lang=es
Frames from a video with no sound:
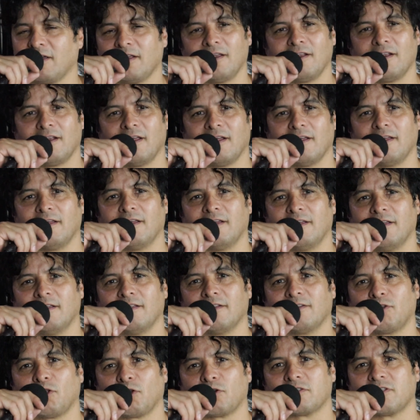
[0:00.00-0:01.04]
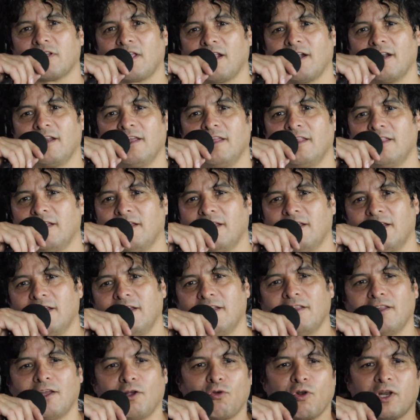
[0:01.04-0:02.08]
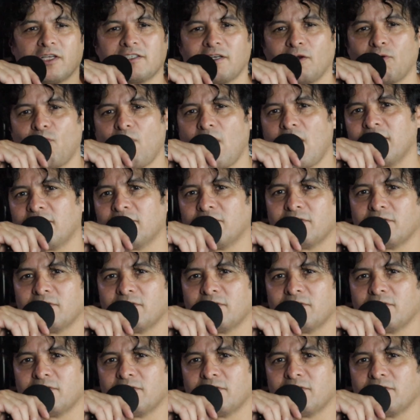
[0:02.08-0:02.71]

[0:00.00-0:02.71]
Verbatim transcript: ahí en la, eh, Torres Adalid y Nicolás San Juan,